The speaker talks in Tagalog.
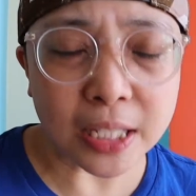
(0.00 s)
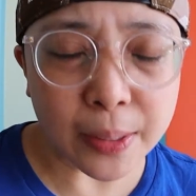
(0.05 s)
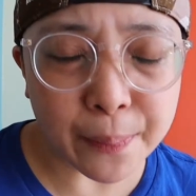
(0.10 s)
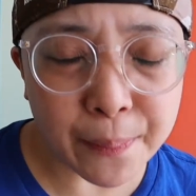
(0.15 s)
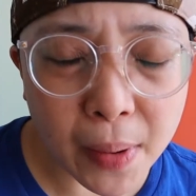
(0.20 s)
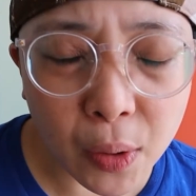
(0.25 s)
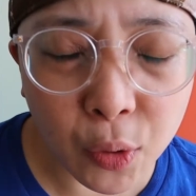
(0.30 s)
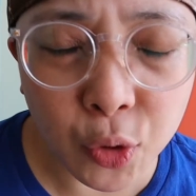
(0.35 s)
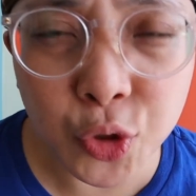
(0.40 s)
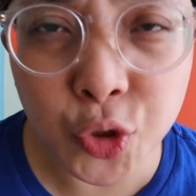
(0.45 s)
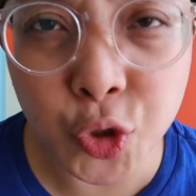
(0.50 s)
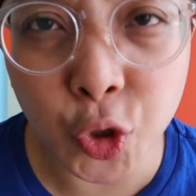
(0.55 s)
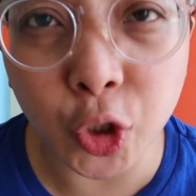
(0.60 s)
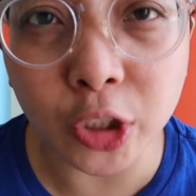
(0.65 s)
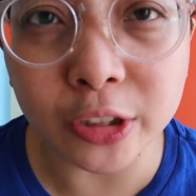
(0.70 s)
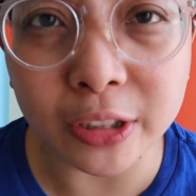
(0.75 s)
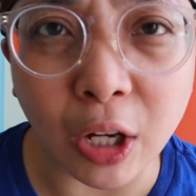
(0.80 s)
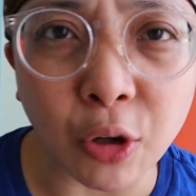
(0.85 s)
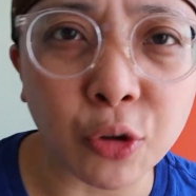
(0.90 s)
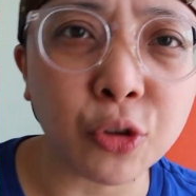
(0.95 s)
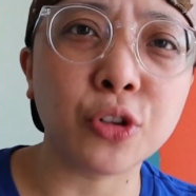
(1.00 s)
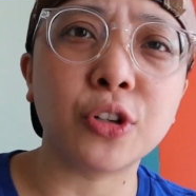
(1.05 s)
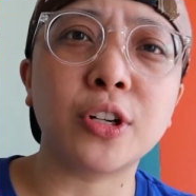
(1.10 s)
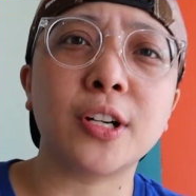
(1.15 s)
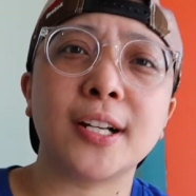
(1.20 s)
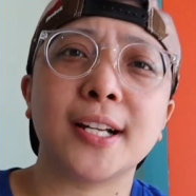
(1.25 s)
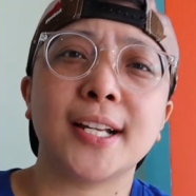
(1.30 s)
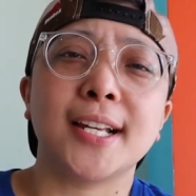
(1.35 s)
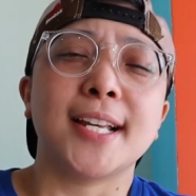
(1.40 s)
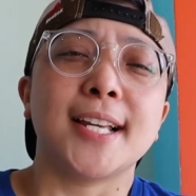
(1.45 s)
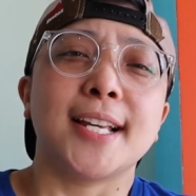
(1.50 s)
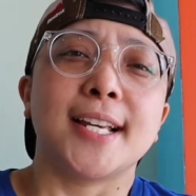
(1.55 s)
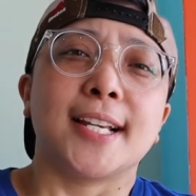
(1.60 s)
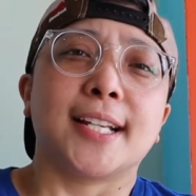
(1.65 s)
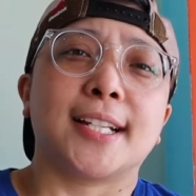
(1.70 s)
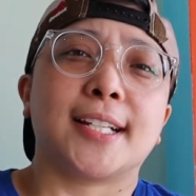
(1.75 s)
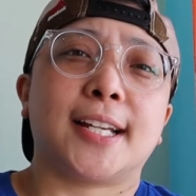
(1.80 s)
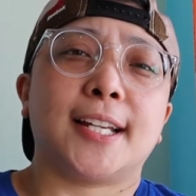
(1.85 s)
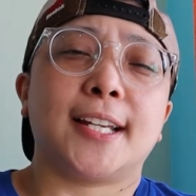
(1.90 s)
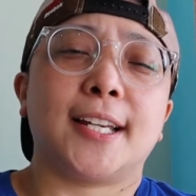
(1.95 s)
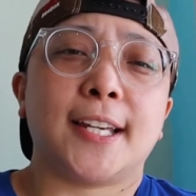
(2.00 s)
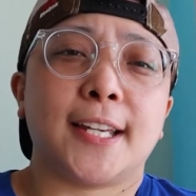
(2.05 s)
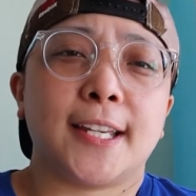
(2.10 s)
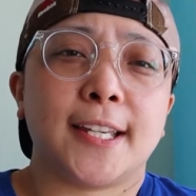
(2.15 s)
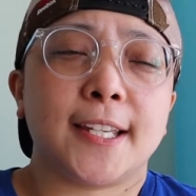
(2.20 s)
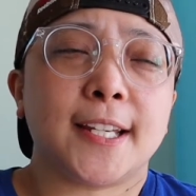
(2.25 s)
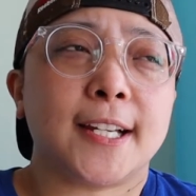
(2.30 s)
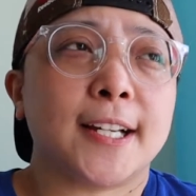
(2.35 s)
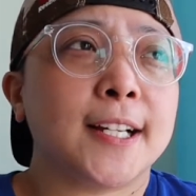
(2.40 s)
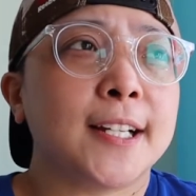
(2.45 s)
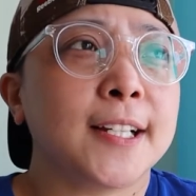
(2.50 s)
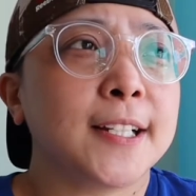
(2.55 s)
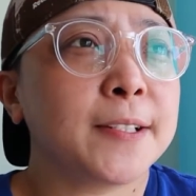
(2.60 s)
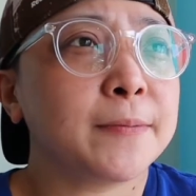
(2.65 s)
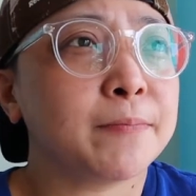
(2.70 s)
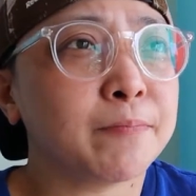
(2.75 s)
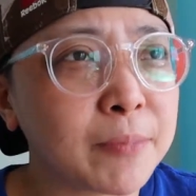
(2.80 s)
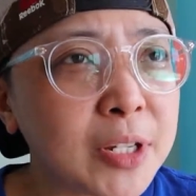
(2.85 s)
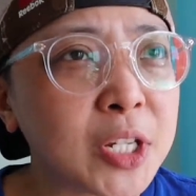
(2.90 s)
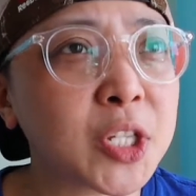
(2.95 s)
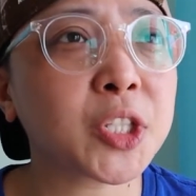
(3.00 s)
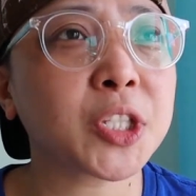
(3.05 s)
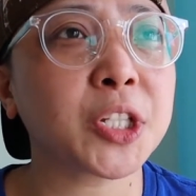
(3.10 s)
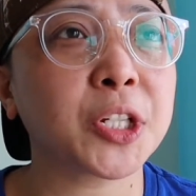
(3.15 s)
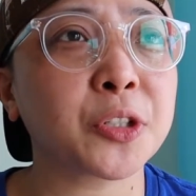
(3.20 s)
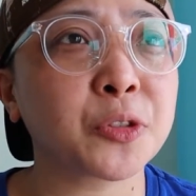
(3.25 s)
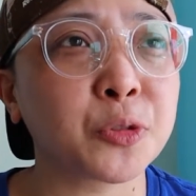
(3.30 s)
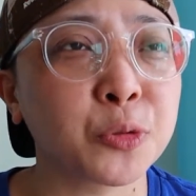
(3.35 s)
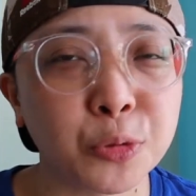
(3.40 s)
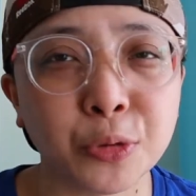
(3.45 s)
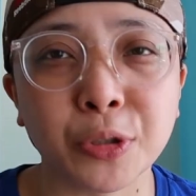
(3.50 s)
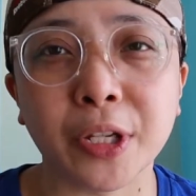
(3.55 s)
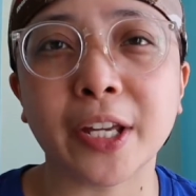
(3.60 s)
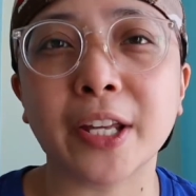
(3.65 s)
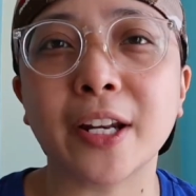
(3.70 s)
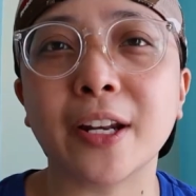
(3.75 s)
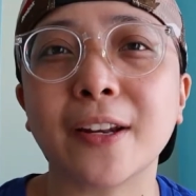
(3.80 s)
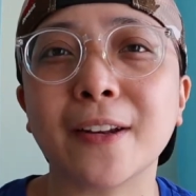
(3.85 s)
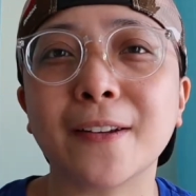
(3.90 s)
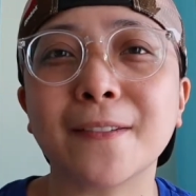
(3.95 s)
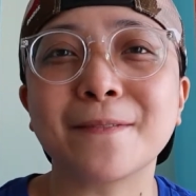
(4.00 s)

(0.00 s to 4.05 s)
Napakonsulta ko kay Mr. Google.